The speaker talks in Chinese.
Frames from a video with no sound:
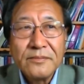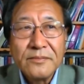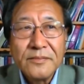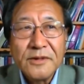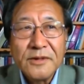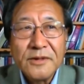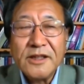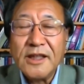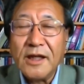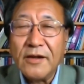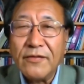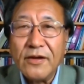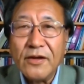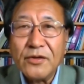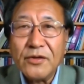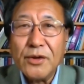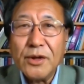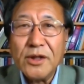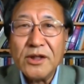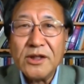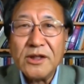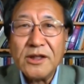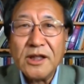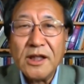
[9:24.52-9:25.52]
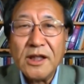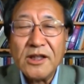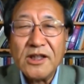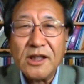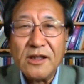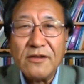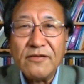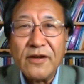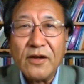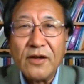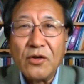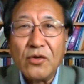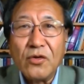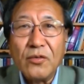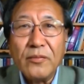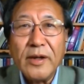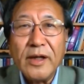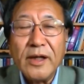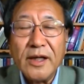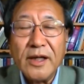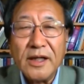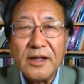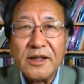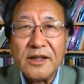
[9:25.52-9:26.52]
那解放军是听小粉红
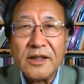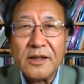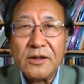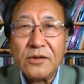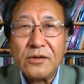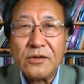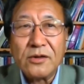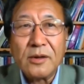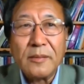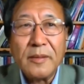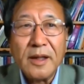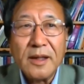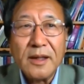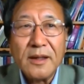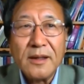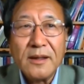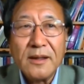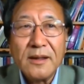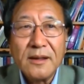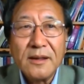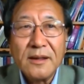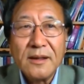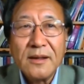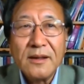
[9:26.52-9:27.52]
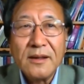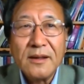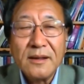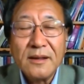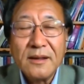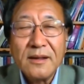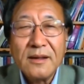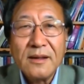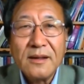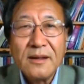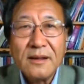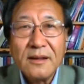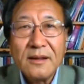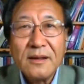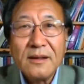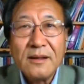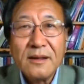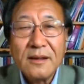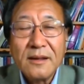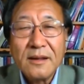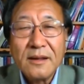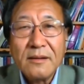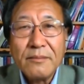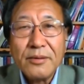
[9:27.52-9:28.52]
命令行动的吗？
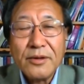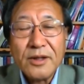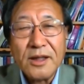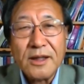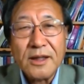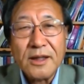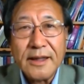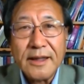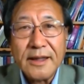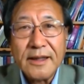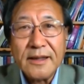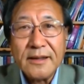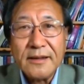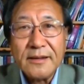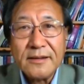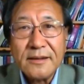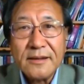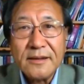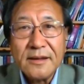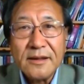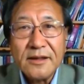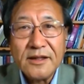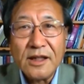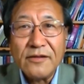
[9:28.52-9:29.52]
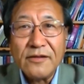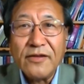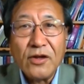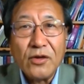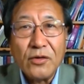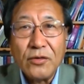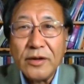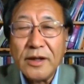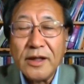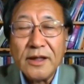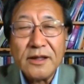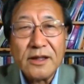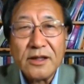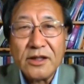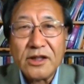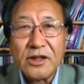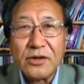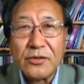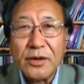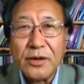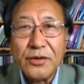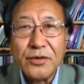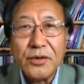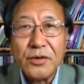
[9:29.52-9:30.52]
不可能啊！小粉红要能
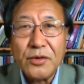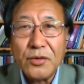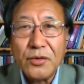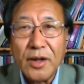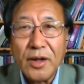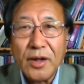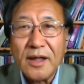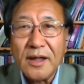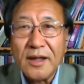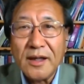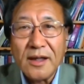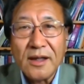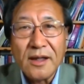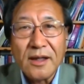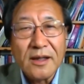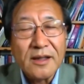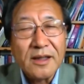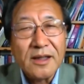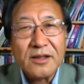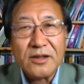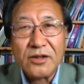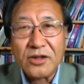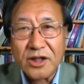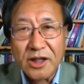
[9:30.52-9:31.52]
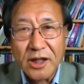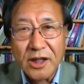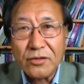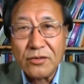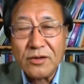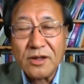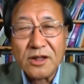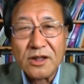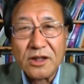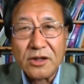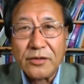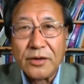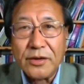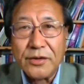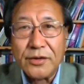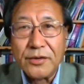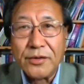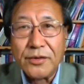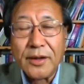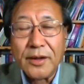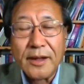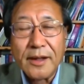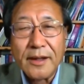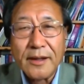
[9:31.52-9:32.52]
指挥军队，那就谁都能指挥军
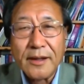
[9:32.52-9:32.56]
队了。